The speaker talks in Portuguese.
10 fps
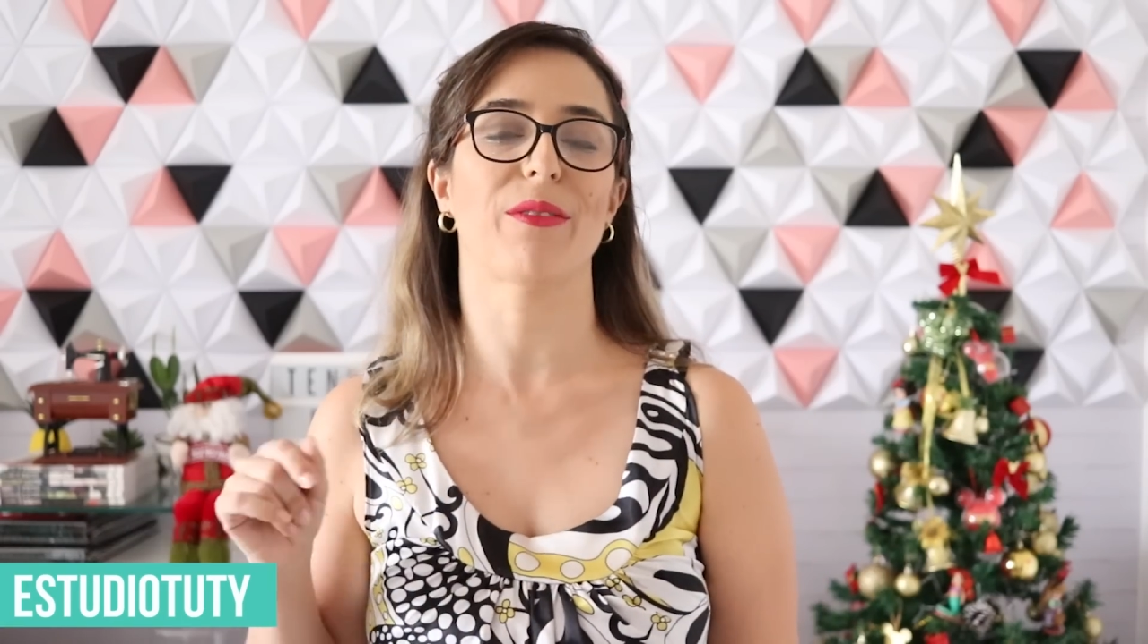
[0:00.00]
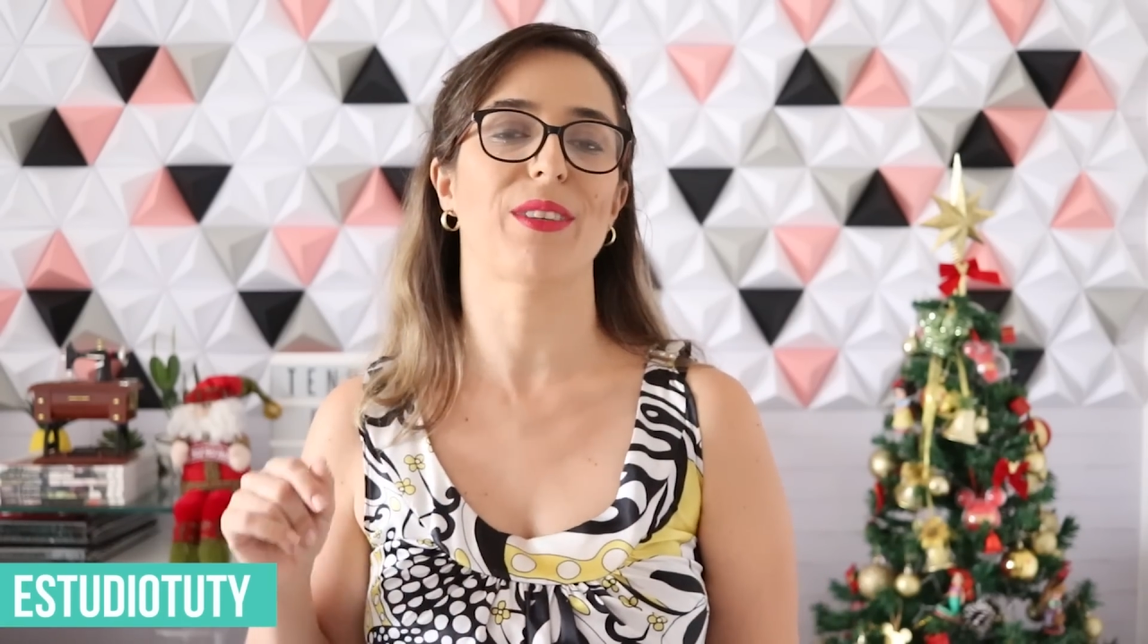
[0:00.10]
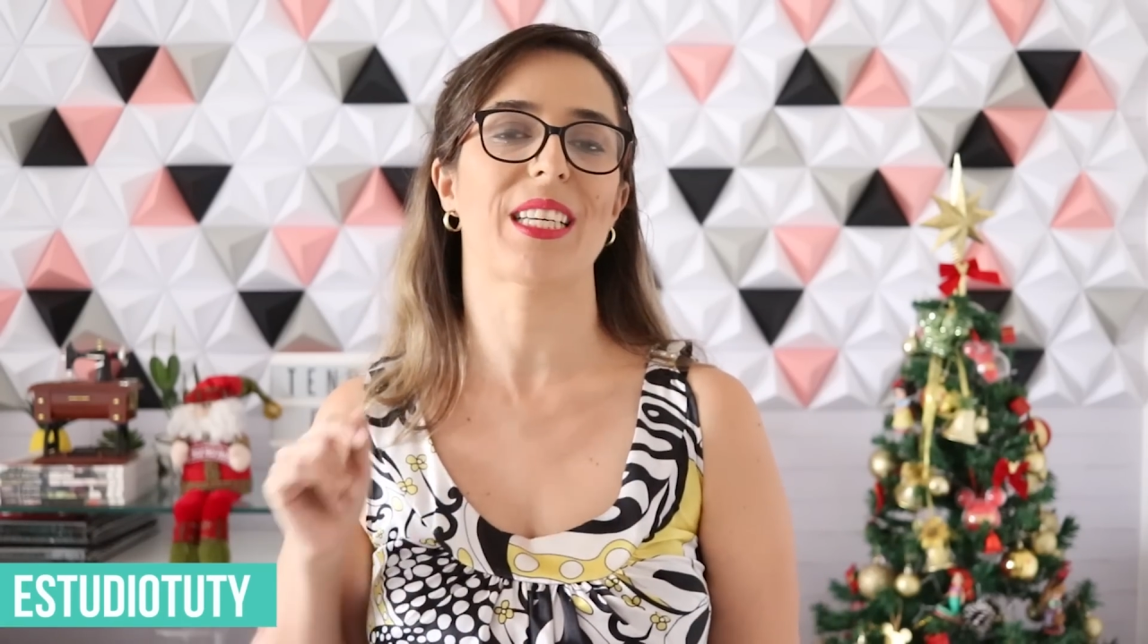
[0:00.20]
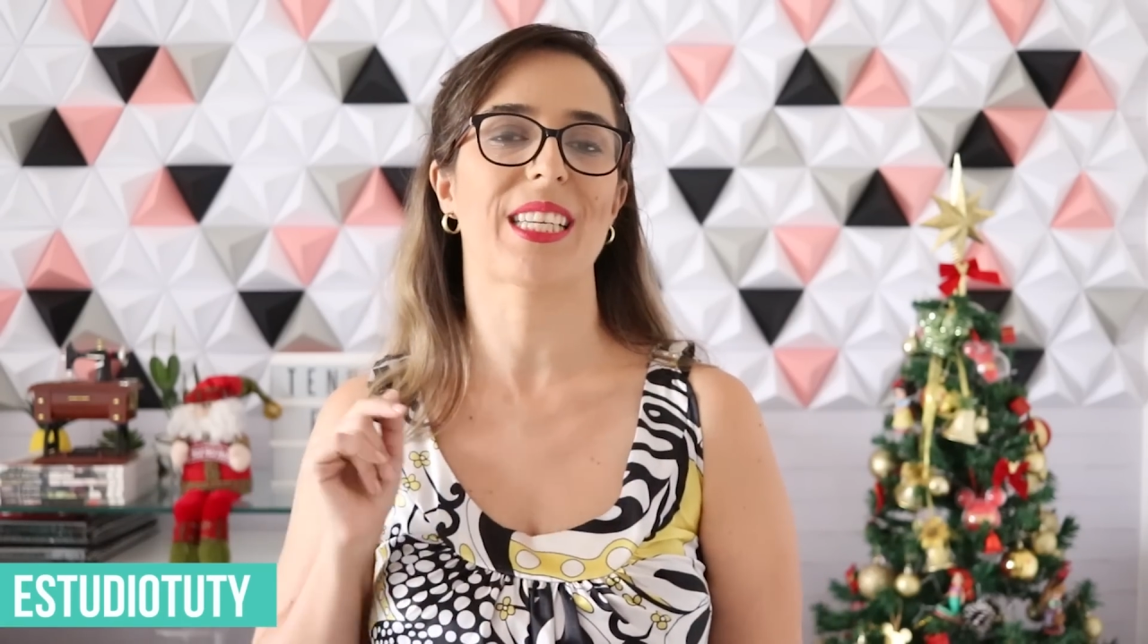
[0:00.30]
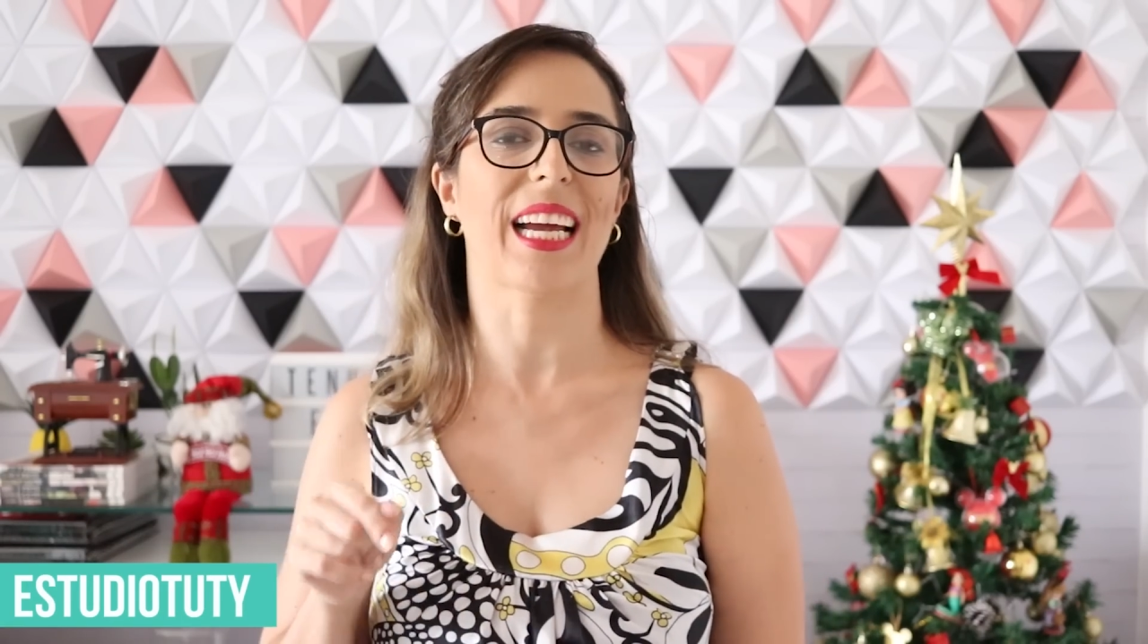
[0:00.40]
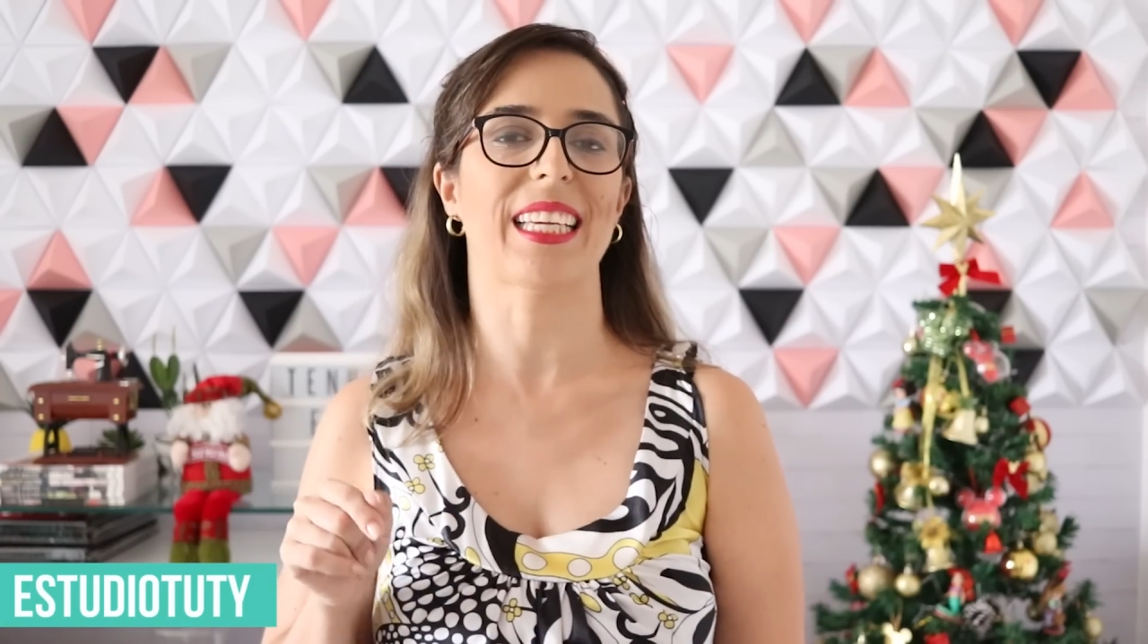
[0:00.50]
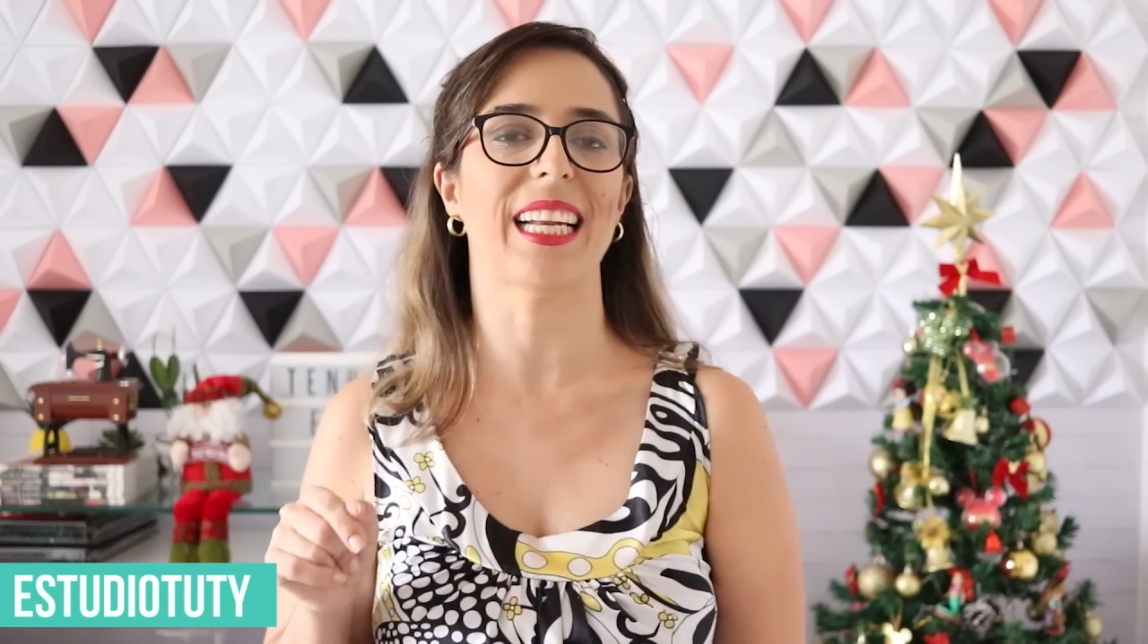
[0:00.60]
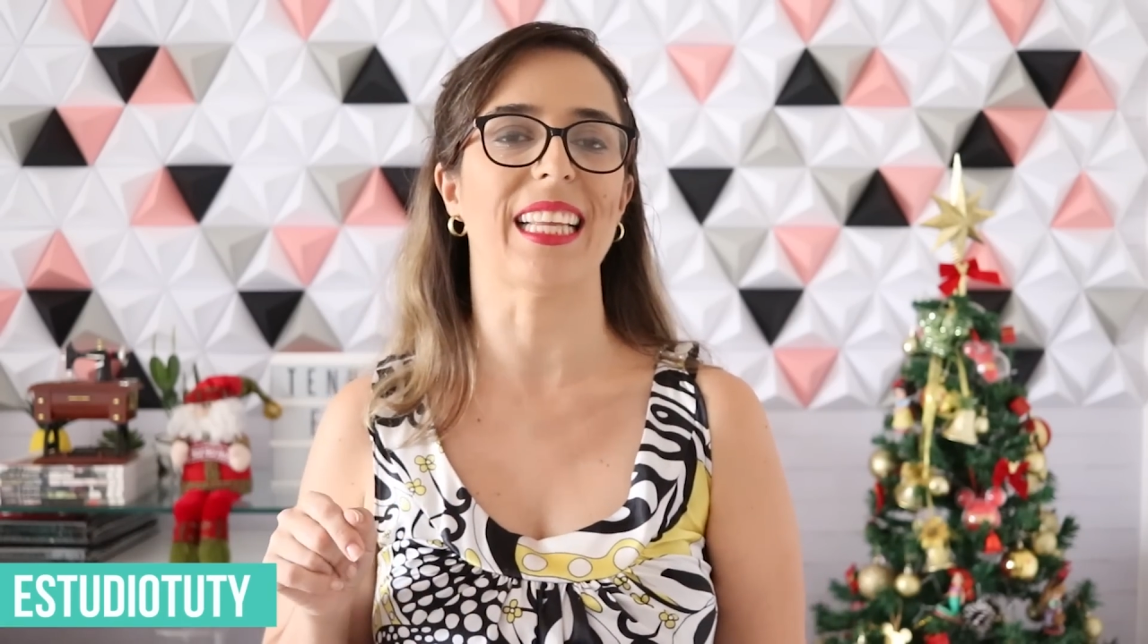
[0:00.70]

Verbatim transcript: que eu vou deixar aqui